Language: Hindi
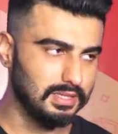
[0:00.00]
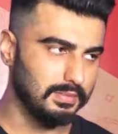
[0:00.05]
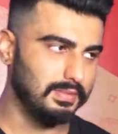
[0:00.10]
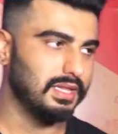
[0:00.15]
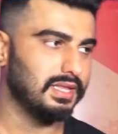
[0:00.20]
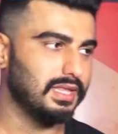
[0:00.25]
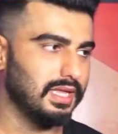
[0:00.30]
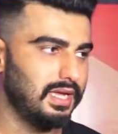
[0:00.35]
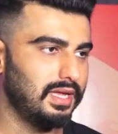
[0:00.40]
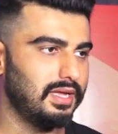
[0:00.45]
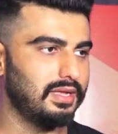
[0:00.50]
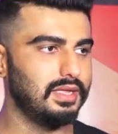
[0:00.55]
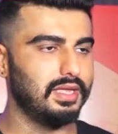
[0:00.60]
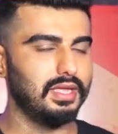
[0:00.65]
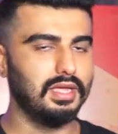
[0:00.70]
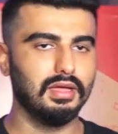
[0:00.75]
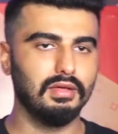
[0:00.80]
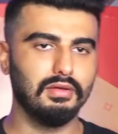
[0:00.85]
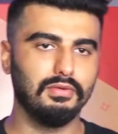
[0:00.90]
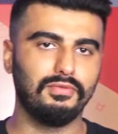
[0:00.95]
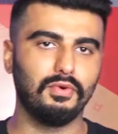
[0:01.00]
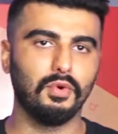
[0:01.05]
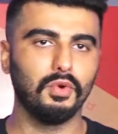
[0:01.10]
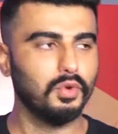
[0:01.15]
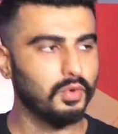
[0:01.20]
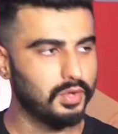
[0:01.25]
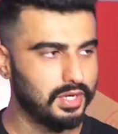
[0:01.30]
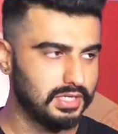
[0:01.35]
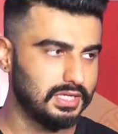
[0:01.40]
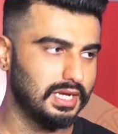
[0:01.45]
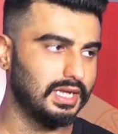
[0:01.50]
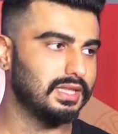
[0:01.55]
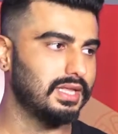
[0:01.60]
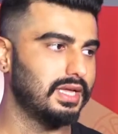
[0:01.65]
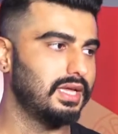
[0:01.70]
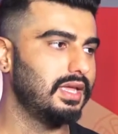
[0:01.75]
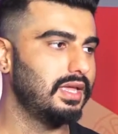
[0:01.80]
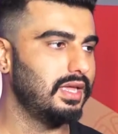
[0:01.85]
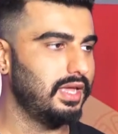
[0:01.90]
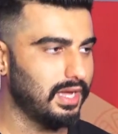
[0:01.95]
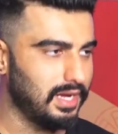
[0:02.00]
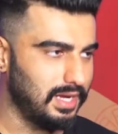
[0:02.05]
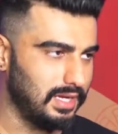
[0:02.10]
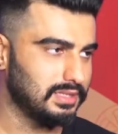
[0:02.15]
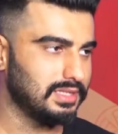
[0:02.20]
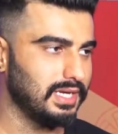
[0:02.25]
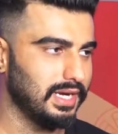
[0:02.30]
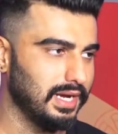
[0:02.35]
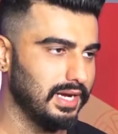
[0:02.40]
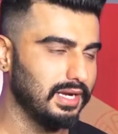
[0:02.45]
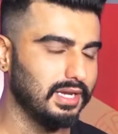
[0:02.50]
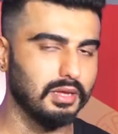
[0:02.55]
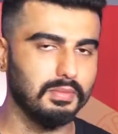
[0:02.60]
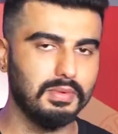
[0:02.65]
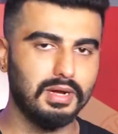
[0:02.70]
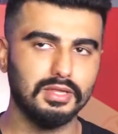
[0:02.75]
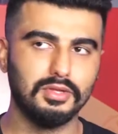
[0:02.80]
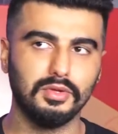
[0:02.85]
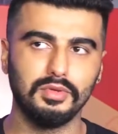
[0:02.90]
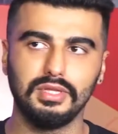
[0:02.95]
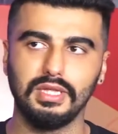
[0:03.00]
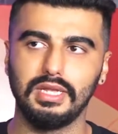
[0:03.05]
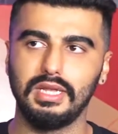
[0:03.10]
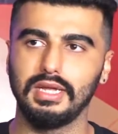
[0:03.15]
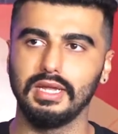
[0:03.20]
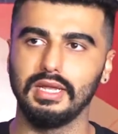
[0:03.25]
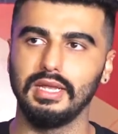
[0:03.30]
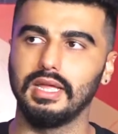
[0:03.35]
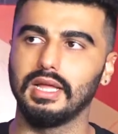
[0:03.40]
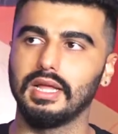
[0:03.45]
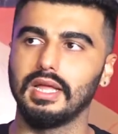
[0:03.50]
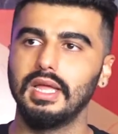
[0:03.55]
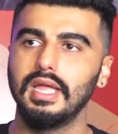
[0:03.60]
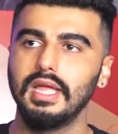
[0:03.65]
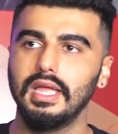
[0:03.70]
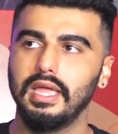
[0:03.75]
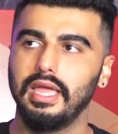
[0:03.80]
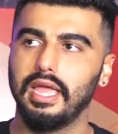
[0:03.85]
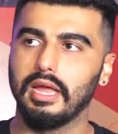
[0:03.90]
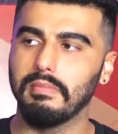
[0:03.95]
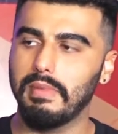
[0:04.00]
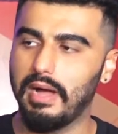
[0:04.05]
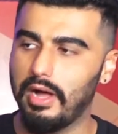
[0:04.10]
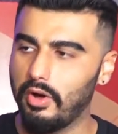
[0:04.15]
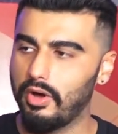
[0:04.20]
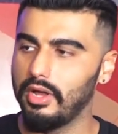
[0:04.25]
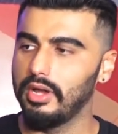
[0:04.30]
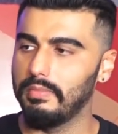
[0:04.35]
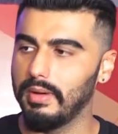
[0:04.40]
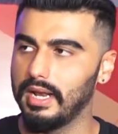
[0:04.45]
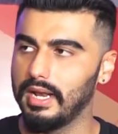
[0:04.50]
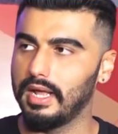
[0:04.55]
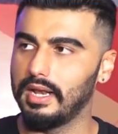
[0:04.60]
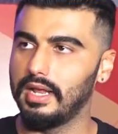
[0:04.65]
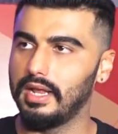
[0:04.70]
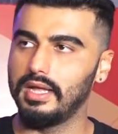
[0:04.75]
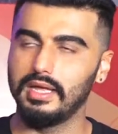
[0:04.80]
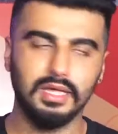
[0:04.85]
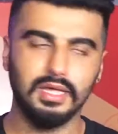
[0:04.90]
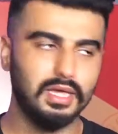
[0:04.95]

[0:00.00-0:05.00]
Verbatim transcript: से मिलते हैं फोटो खिंचाते हैं एक आध सेकंड की बात होती है लेकिन एक एक माहौल बनाना